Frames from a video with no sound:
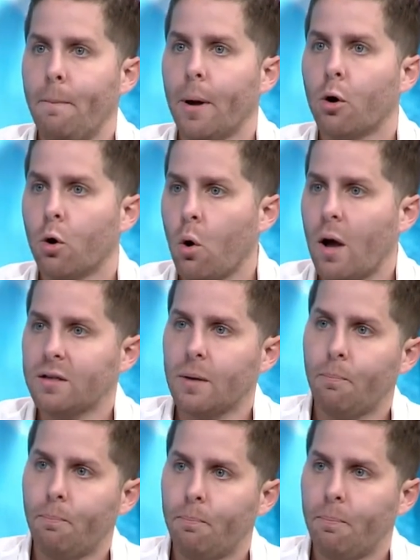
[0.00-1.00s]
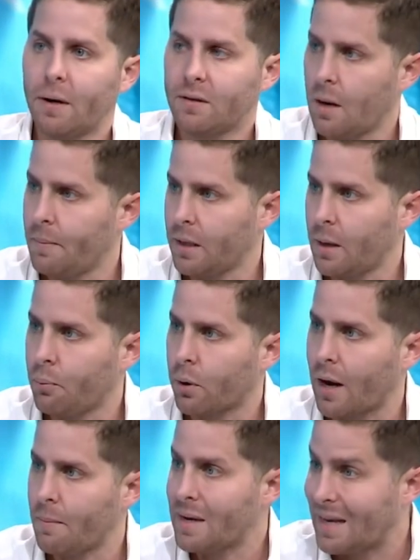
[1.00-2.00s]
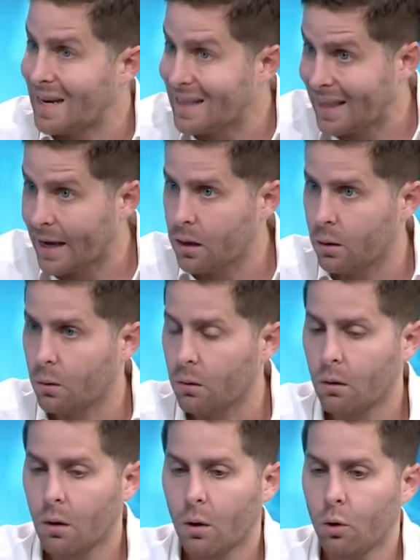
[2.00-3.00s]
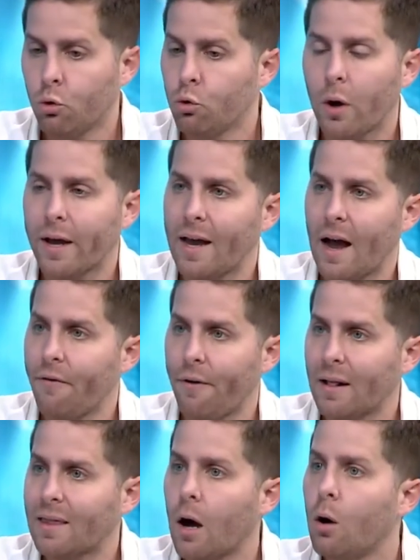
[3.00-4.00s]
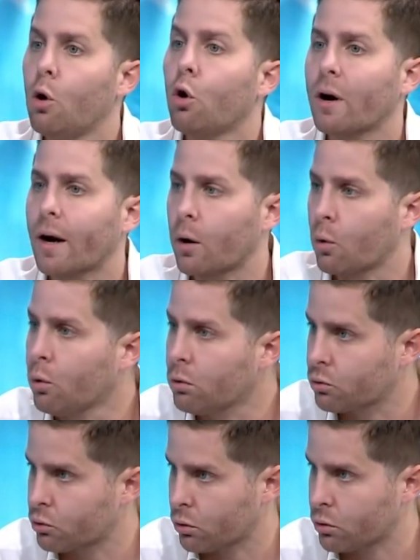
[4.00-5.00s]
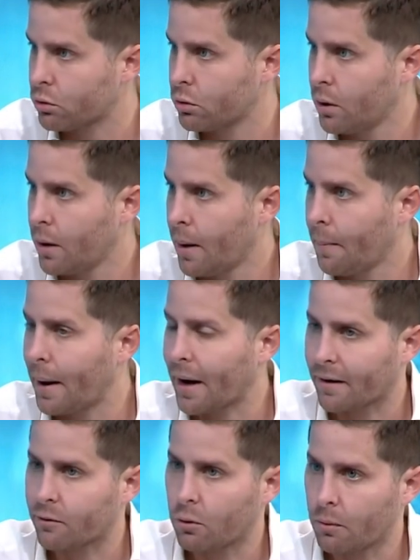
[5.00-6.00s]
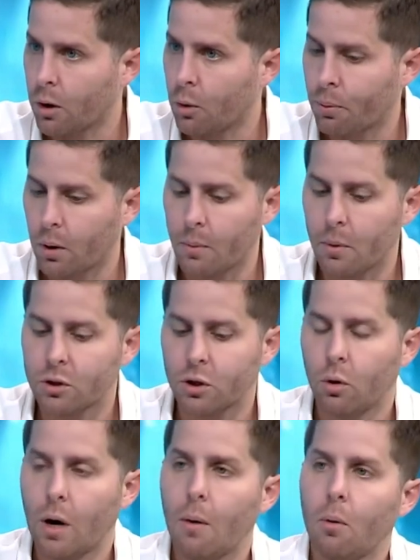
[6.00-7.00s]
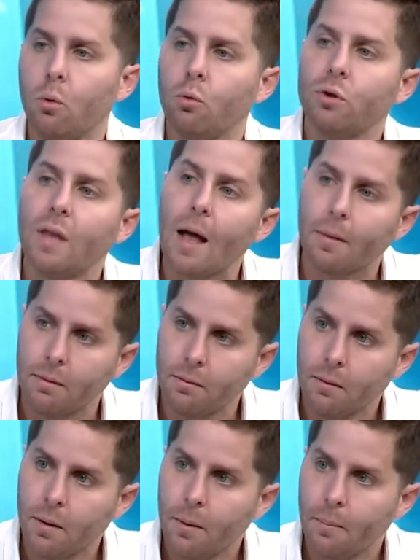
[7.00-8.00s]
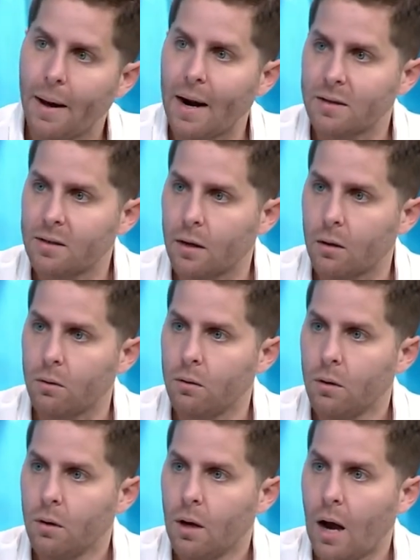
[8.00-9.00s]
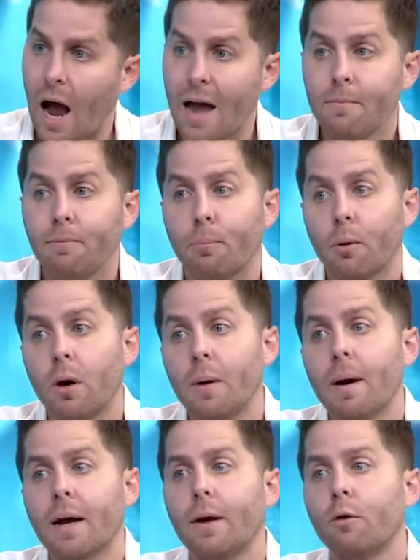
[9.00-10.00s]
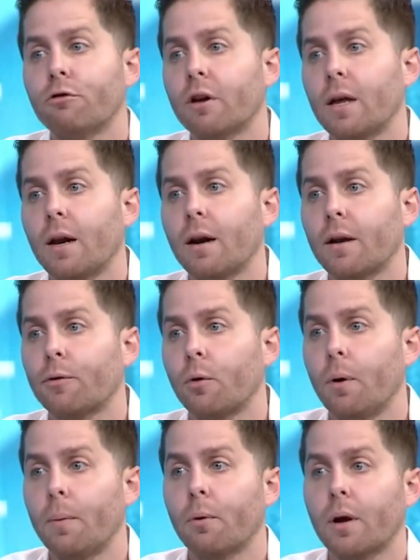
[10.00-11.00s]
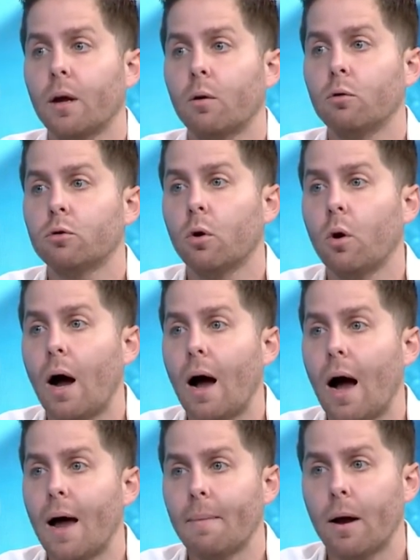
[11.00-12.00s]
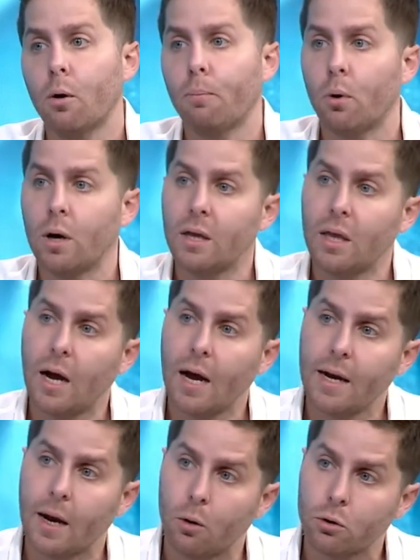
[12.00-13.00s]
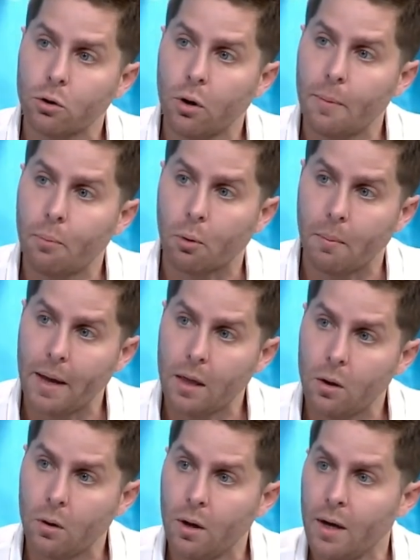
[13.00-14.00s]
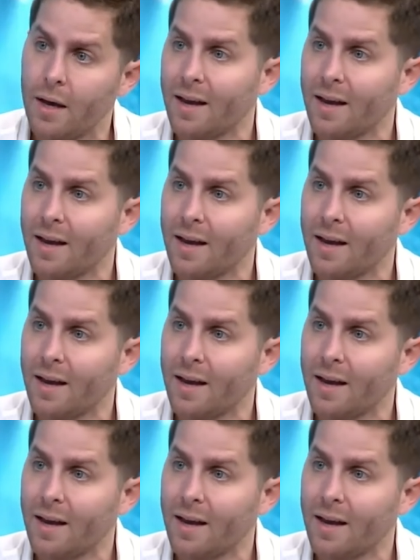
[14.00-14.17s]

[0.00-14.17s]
Pero no lo hacen precisamente porque a mi criterio no es que ha faltado los recursos para resolver los problemas, sino la voluntad para hacerlo. Hay problemas que no se quieren resolver porque incluso hay manos políticas y negocios de por medio